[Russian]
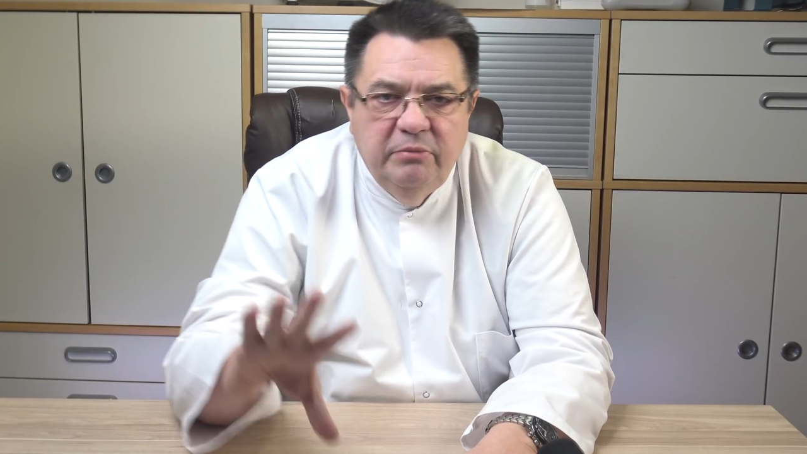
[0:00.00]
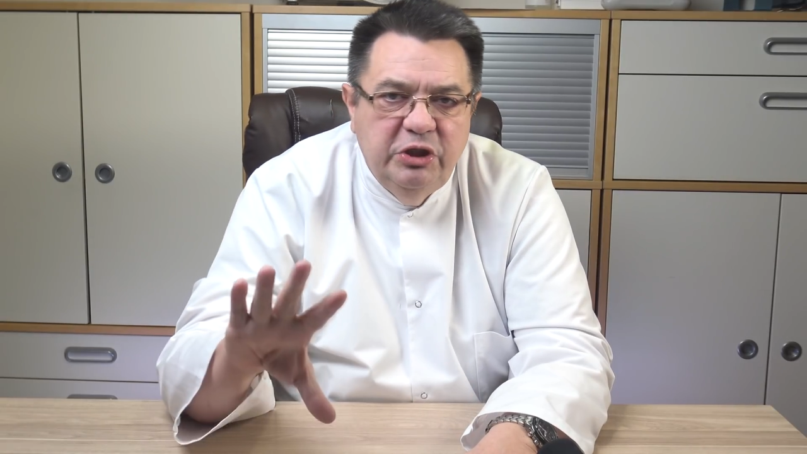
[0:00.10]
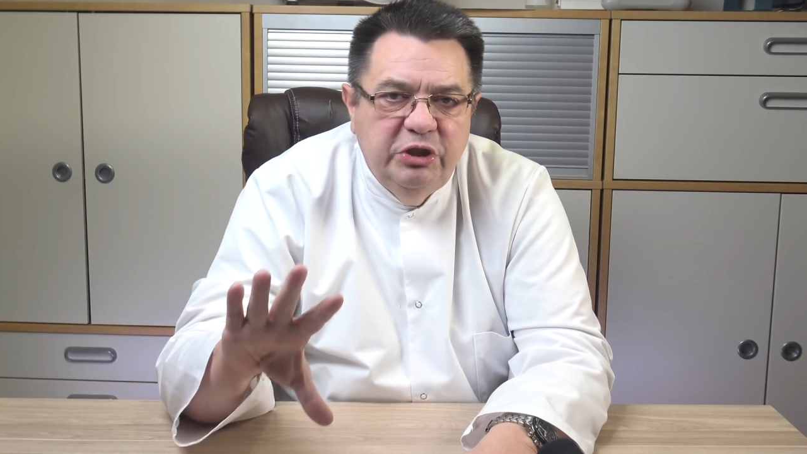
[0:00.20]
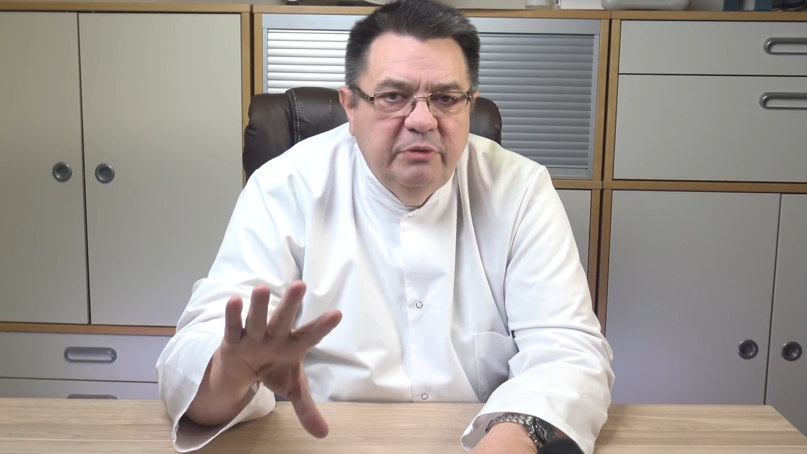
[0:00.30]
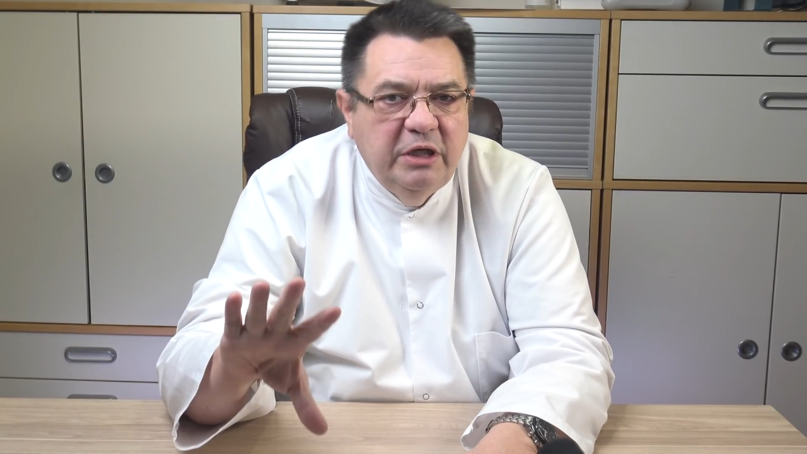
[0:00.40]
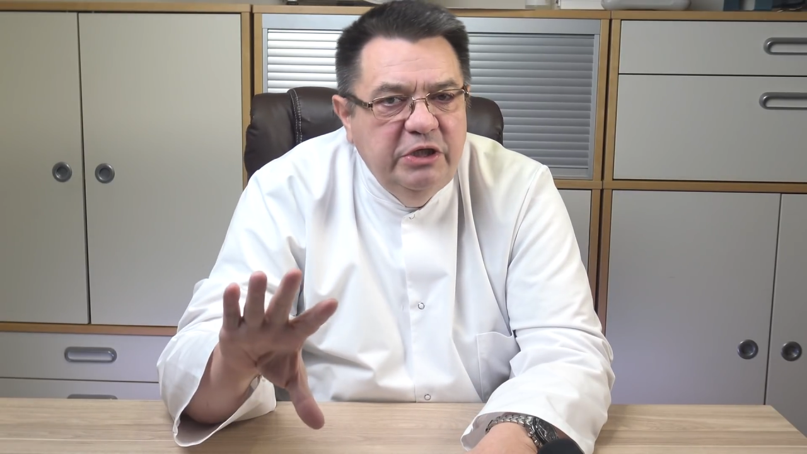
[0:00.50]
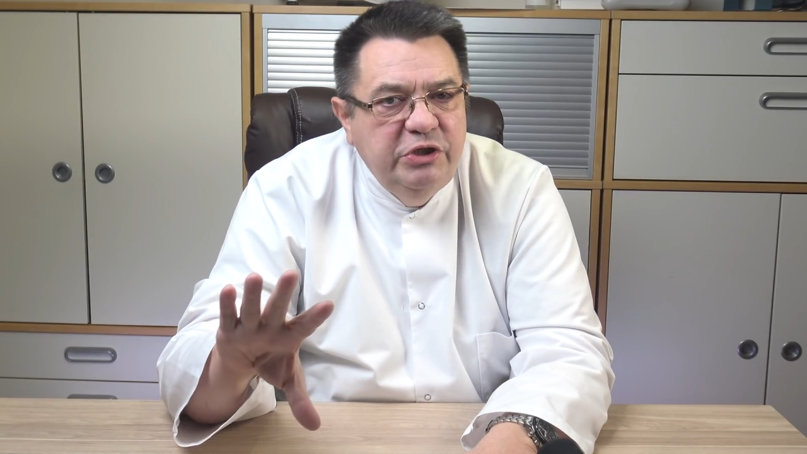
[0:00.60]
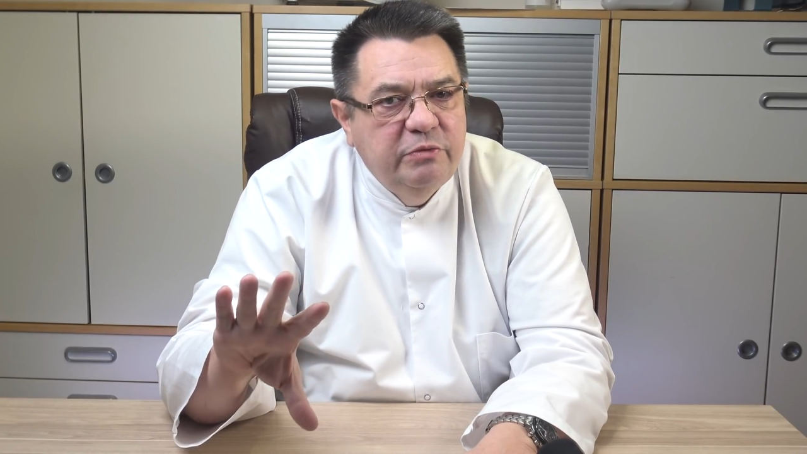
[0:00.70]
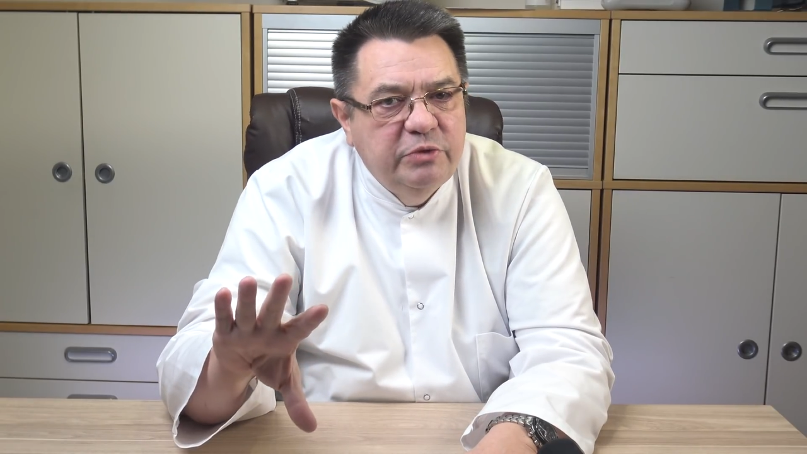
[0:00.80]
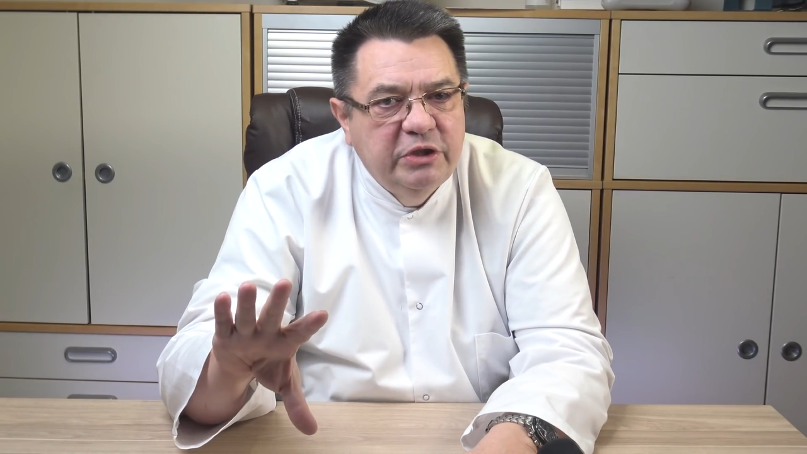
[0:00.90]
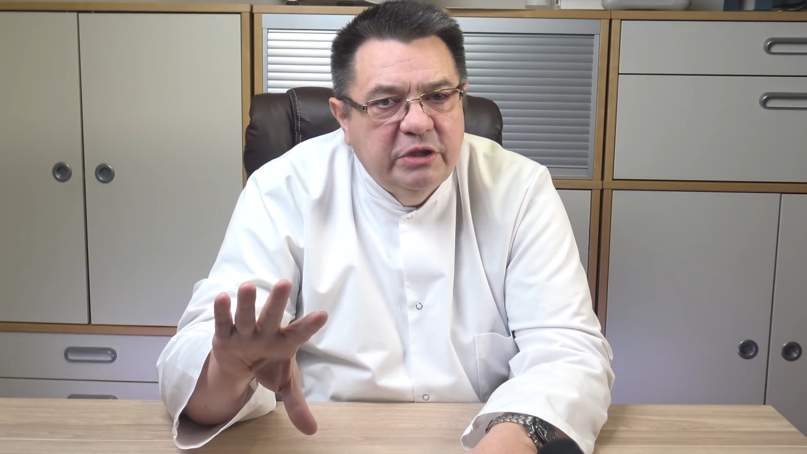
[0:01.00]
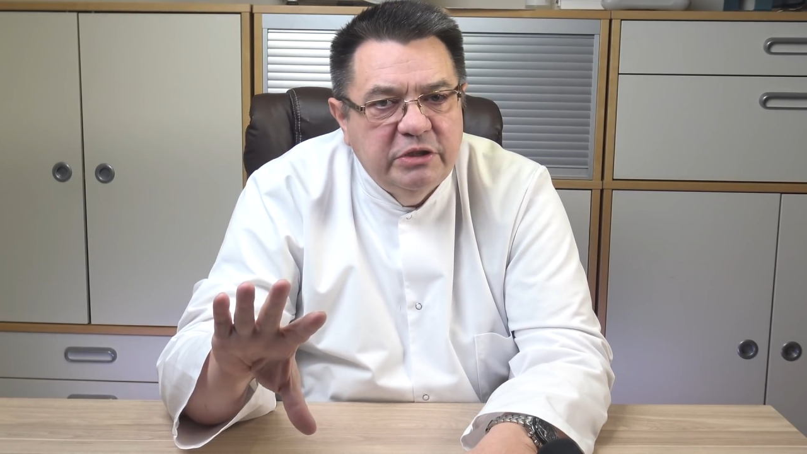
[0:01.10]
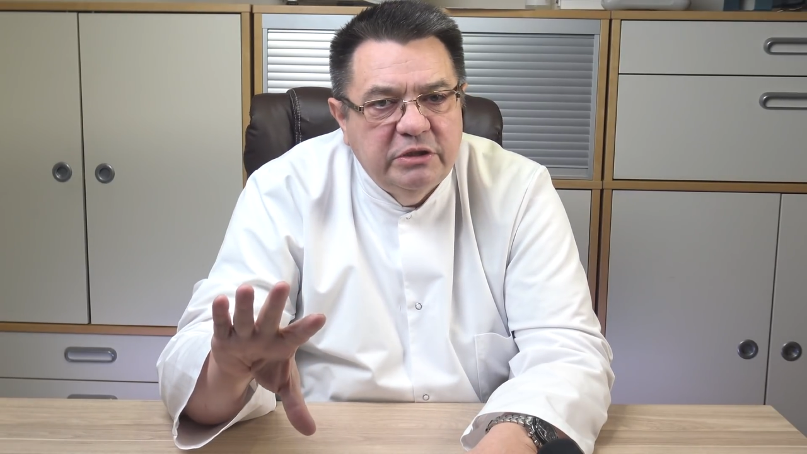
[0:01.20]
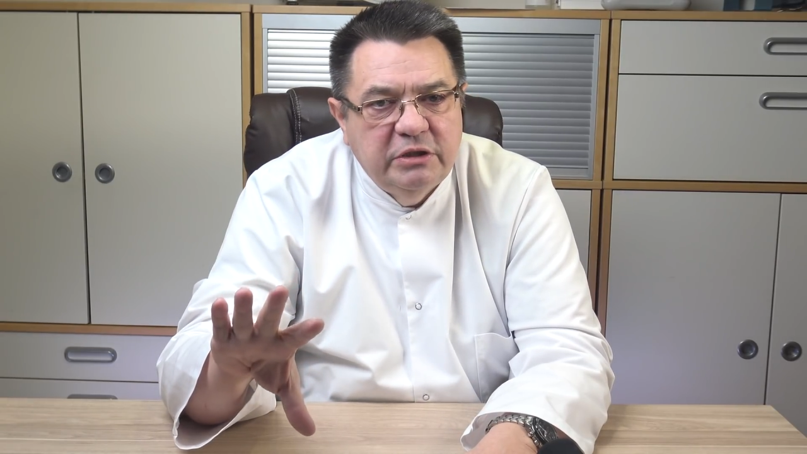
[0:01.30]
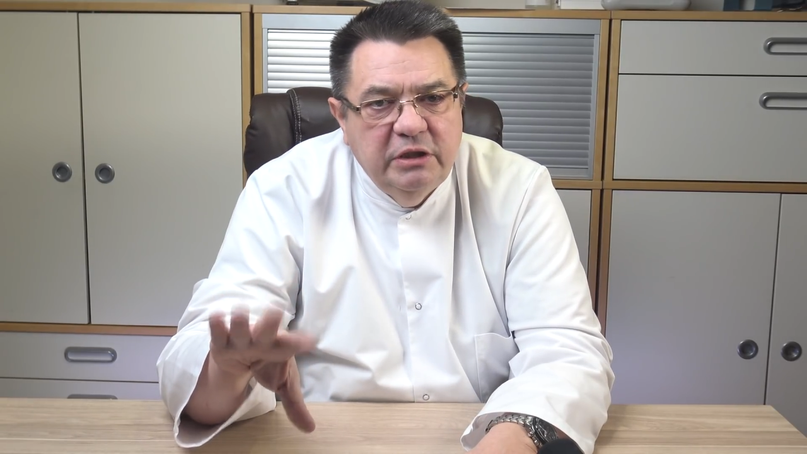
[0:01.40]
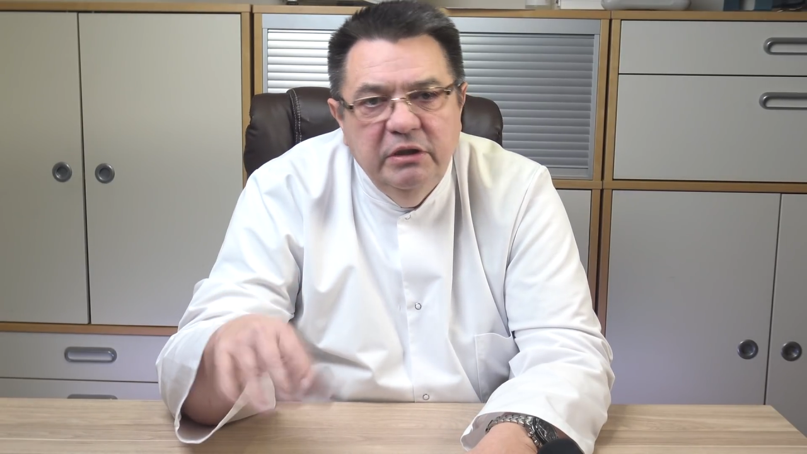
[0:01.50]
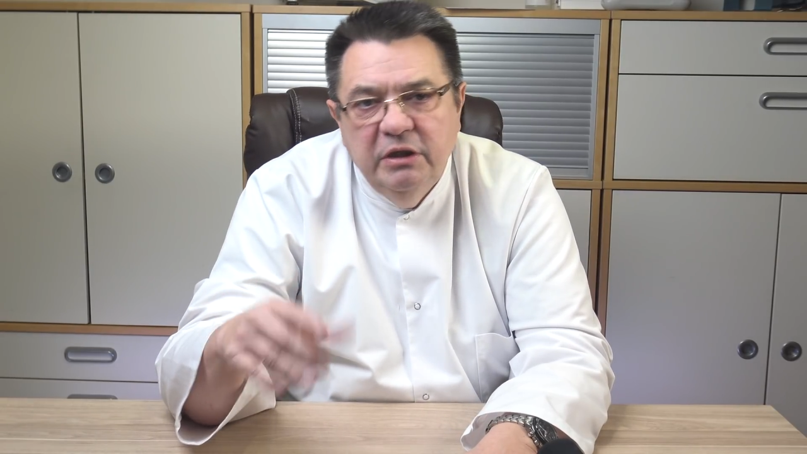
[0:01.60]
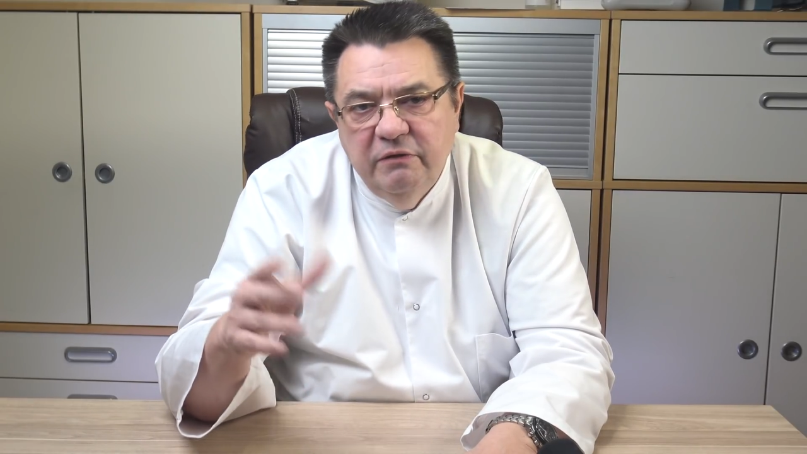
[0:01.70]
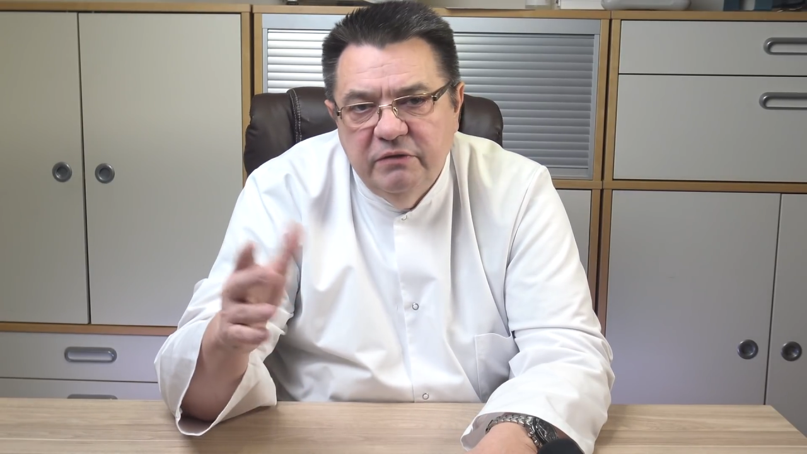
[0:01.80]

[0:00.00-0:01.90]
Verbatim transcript: большим количеством жидкости. Да?